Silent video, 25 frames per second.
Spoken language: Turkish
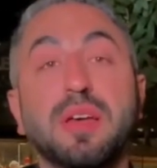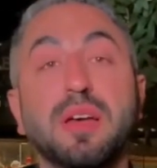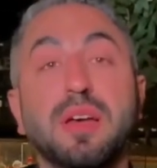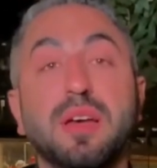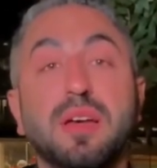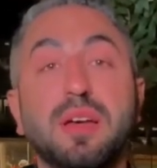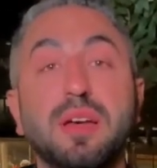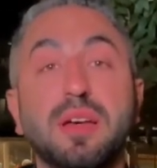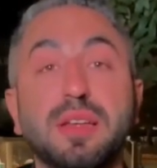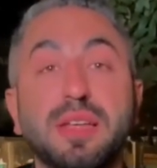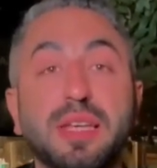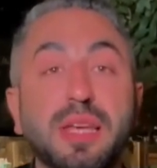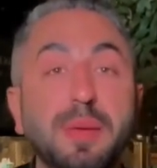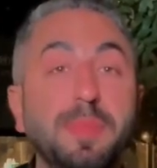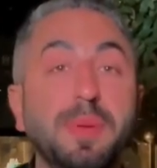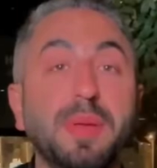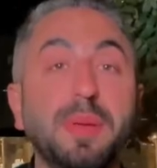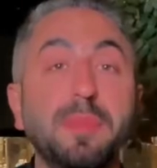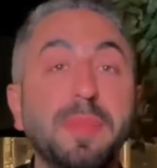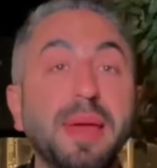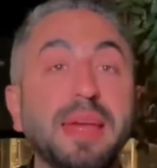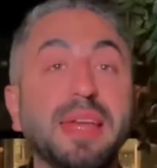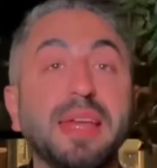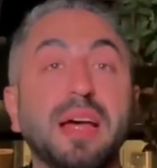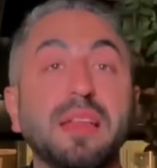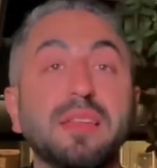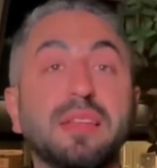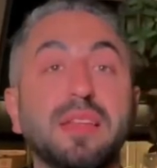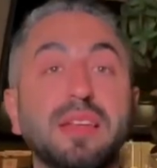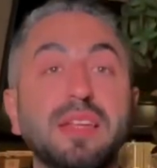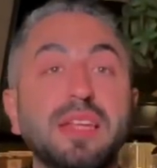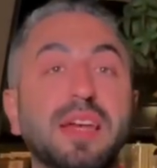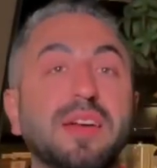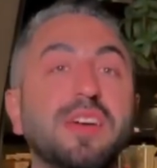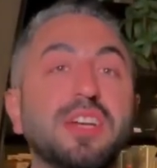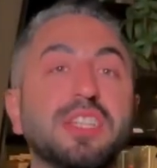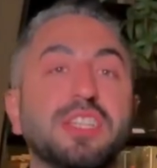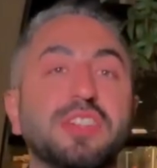e, gibi mekanları
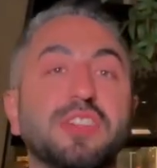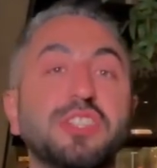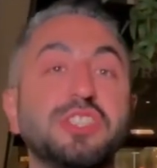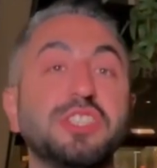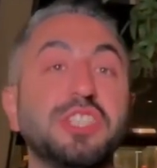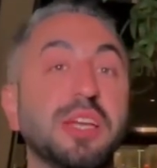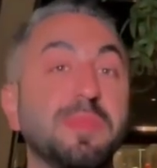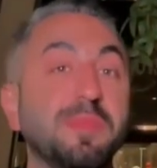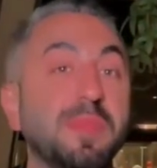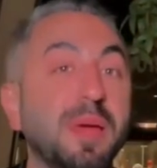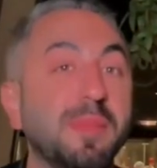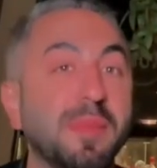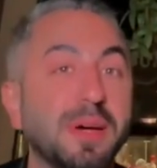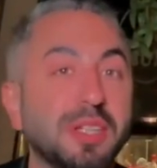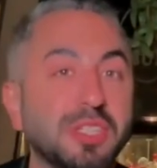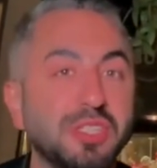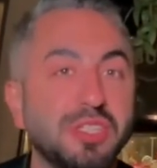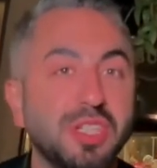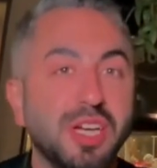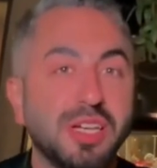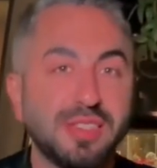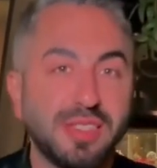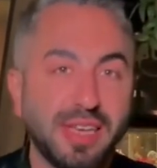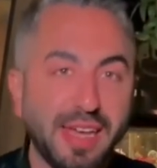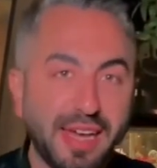yavaş yavaş çekmeye başlayacağız.